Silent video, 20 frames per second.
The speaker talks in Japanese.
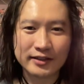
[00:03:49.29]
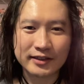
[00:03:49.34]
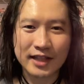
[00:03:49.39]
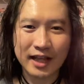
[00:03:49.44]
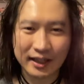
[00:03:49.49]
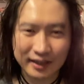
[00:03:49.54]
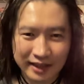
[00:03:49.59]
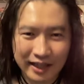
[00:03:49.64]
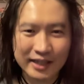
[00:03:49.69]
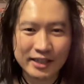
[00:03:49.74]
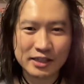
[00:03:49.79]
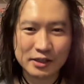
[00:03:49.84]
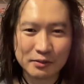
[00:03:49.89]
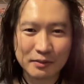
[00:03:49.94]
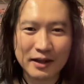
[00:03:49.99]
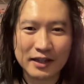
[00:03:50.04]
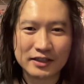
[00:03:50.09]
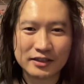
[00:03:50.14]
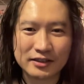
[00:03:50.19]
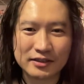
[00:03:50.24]
脱退し
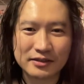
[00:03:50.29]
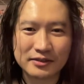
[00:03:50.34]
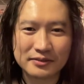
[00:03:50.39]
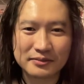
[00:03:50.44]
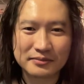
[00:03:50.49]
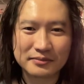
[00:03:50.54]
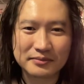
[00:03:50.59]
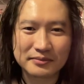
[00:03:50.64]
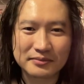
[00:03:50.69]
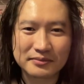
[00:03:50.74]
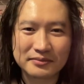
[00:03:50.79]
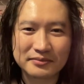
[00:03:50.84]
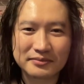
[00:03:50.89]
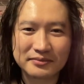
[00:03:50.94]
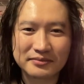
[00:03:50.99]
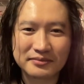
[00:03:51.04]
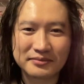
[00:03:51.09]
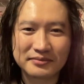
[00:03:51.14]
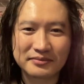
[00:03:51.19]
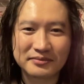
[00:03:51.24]
ます。
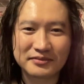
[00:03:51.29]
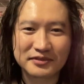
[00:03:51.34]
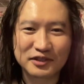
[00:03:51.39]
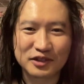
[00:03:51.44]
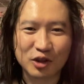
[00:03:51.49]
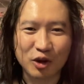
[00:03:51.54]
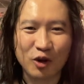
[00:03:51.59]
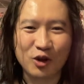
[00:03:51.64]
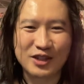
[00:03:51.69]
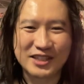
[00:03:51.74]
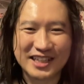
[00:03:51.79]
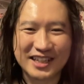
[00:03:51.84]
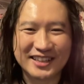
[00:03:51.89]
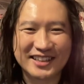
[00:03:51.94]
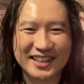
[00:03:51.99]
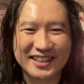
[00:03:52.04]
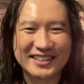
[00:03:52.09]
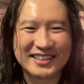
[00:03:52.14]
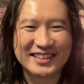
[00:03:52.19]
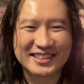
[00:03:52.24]
とおっ
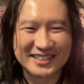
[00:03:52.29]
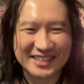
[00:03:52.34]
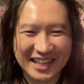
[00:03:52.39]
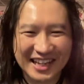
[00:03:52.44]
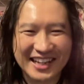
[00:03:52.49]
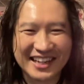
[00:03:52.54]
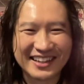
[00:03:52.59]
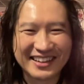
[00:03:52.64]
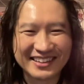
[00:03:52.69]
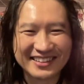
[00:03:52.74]
しゃったんですね。